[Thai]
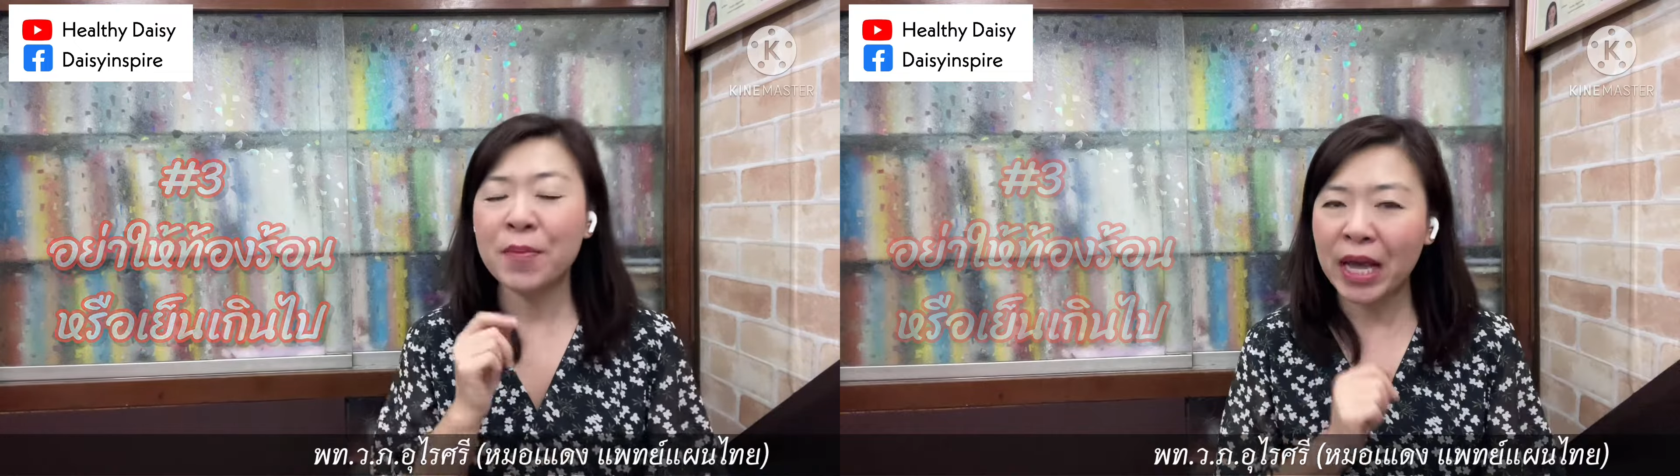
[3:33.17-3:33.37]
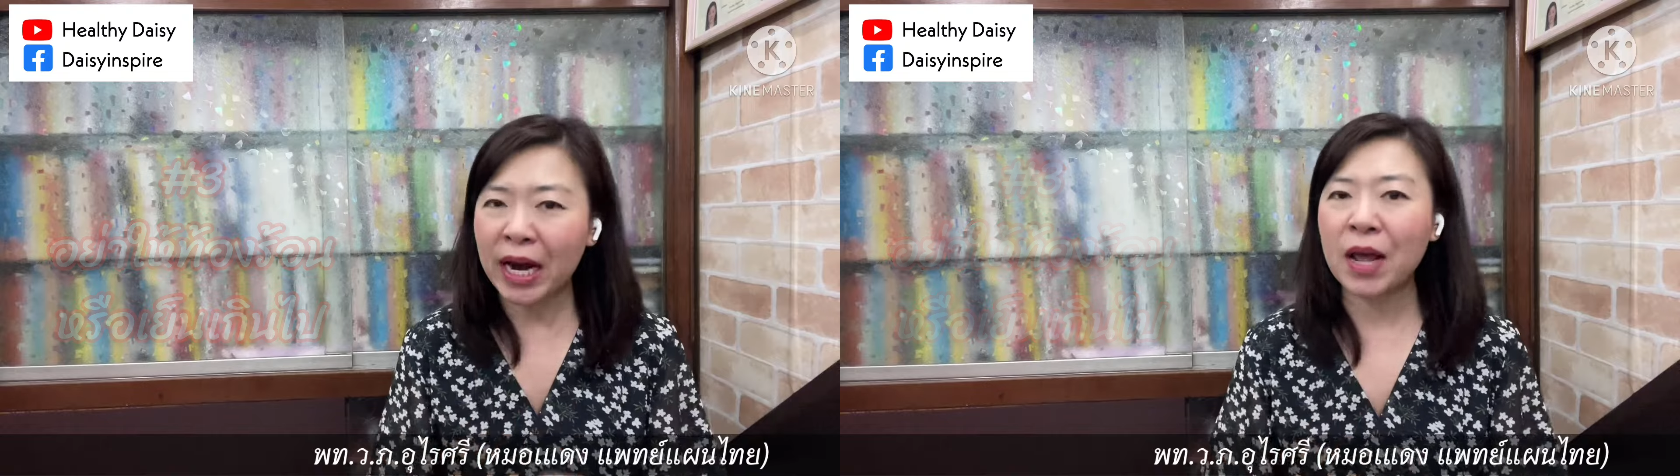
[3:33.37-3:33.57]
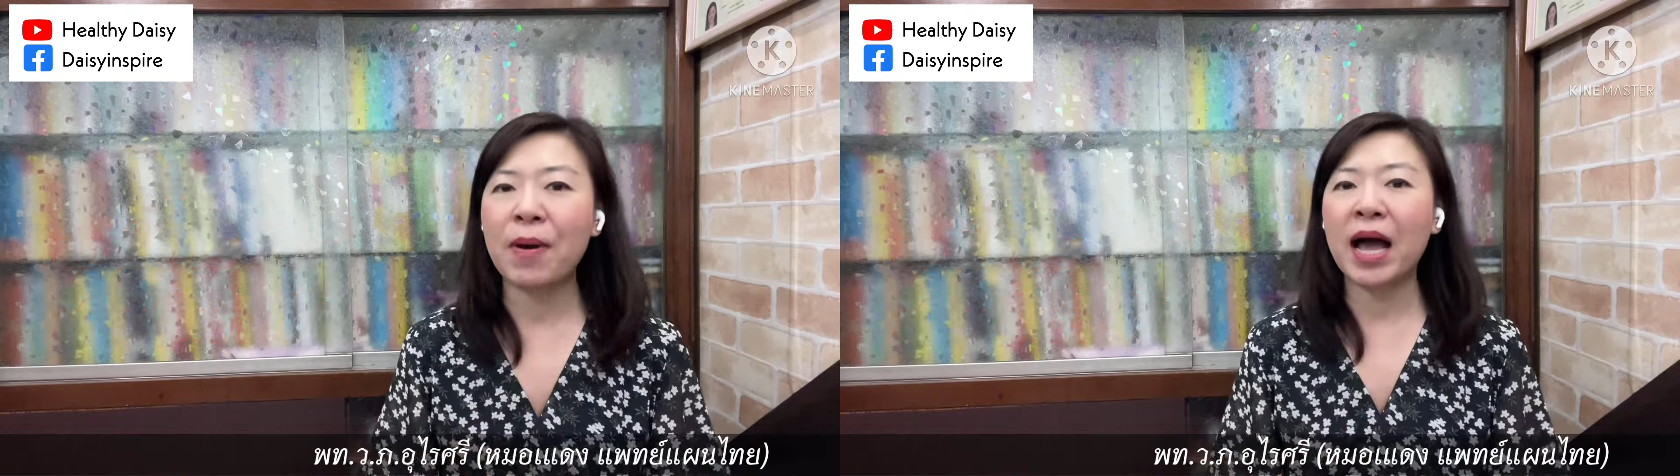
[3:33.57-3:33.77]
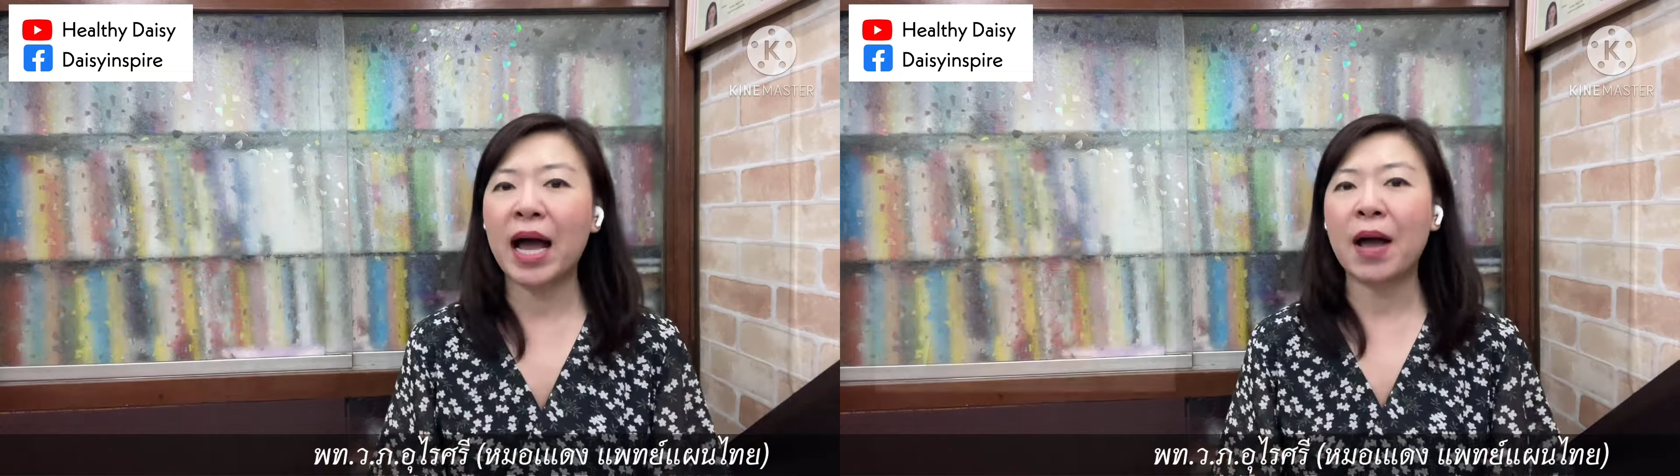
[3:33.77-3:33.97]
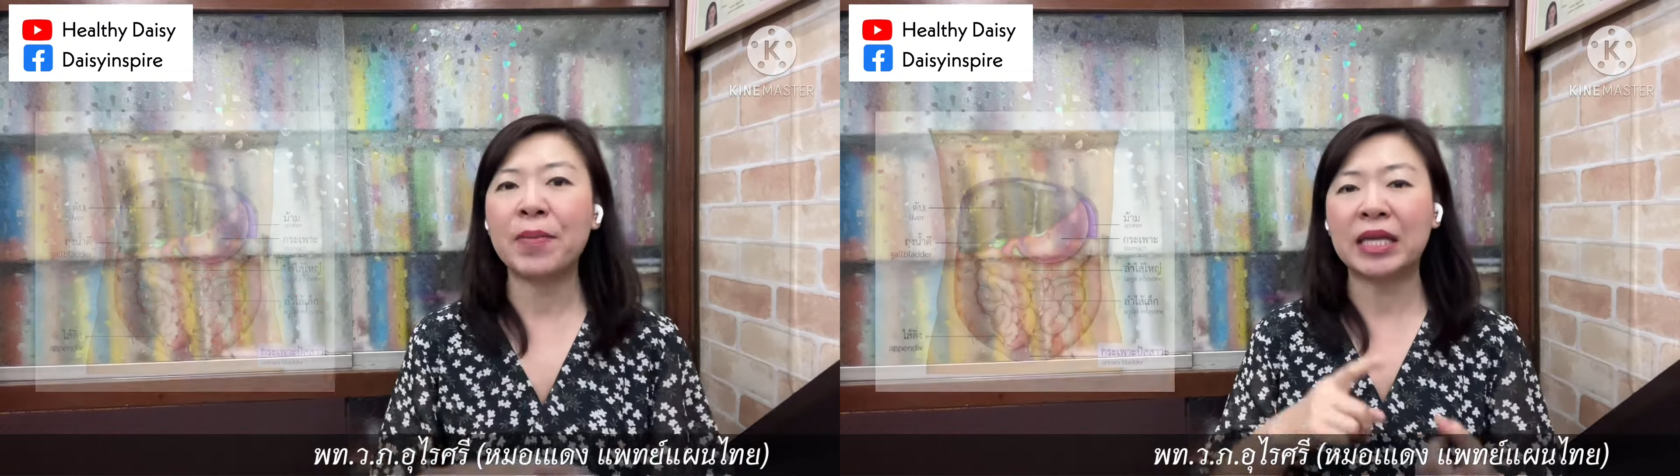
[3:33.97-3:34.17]
มีอะไรบ้าง
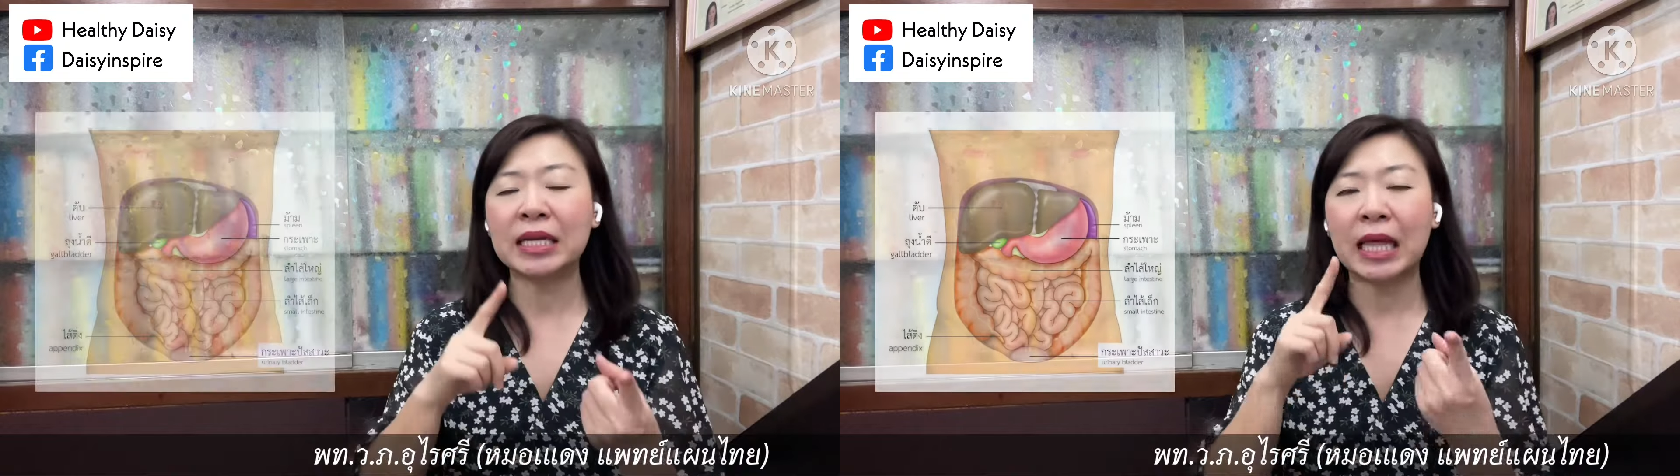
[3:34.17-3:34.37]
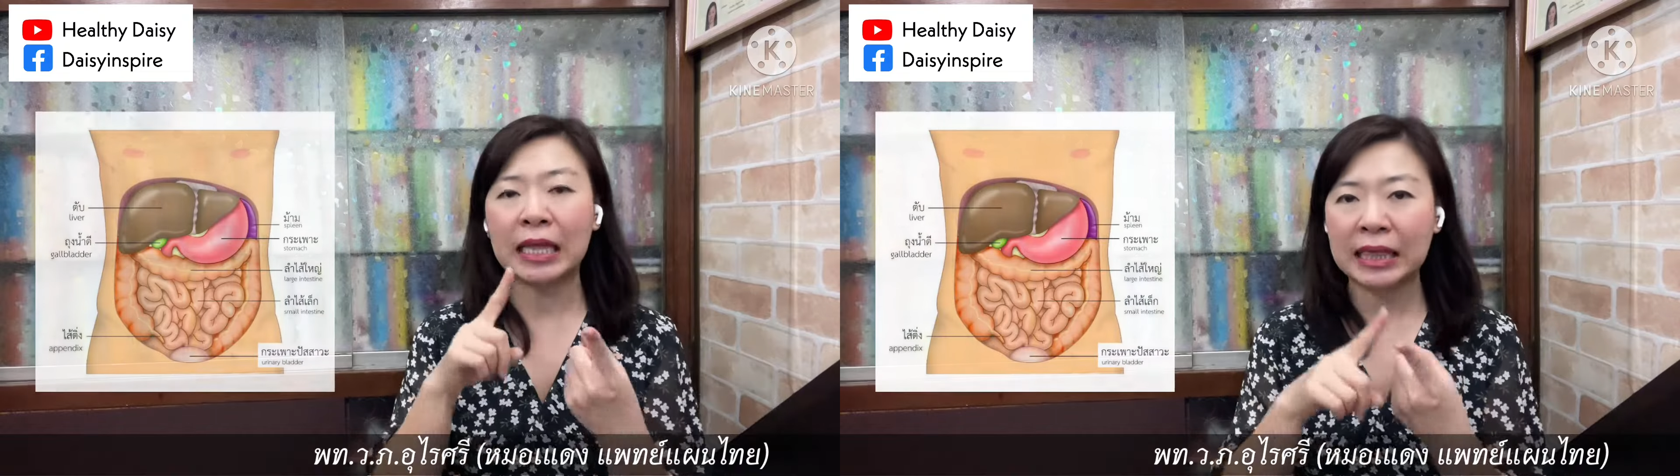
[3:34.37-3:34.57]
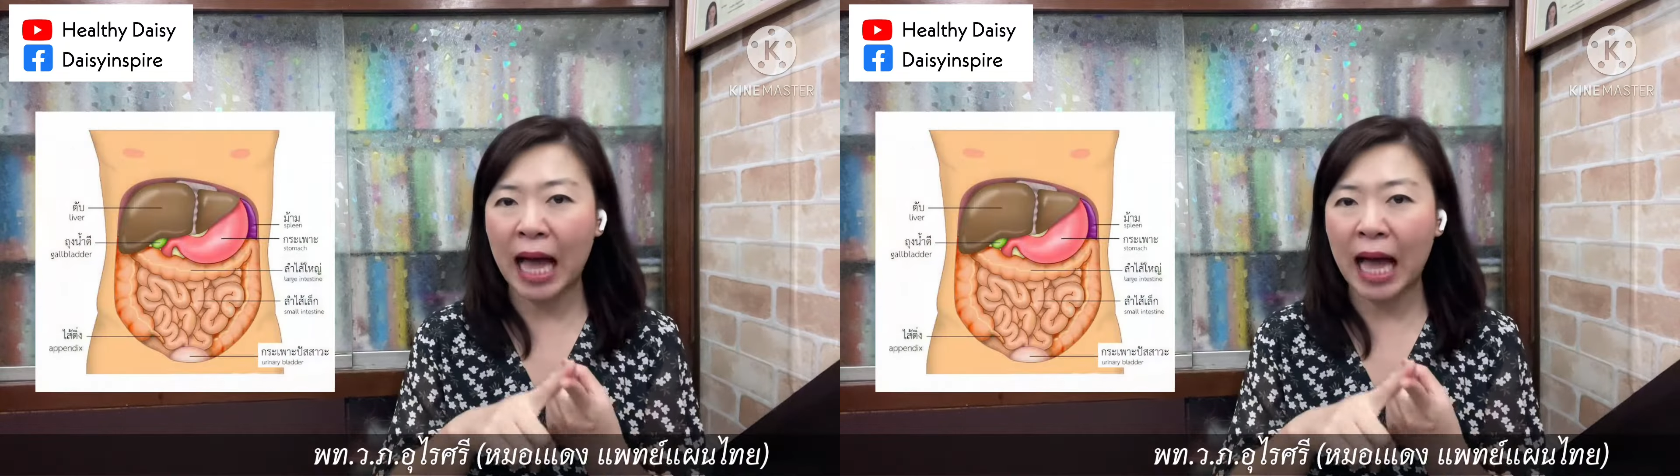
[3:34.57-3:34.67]
คะ มีตั้งแต่